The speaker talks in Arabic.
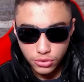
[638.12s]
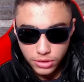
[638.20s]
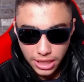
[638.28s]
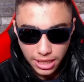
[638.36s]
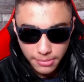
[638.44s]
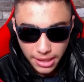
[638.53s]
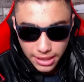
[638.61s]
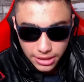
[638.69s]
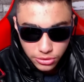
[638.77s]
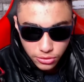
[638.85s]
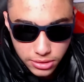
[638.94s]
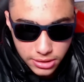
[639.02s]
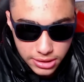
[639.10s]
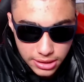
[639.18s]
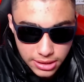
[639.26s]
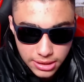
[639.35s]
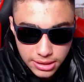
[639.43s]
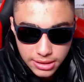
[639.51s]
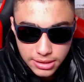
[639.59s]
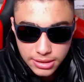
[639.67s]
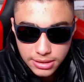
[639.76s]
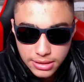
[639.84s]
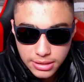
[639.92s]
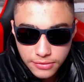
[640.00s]
الدون يا جماعه الدون
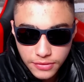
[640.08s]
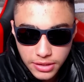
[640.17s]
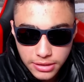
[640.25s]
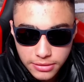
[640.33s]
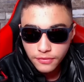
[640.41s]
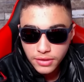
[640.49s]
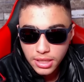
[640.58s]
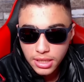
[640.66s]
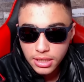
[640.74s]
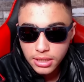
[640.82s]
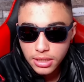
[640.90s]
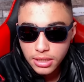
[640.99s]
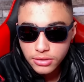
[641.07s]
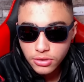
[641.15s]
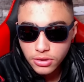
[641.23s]
آه، فين انت فين يا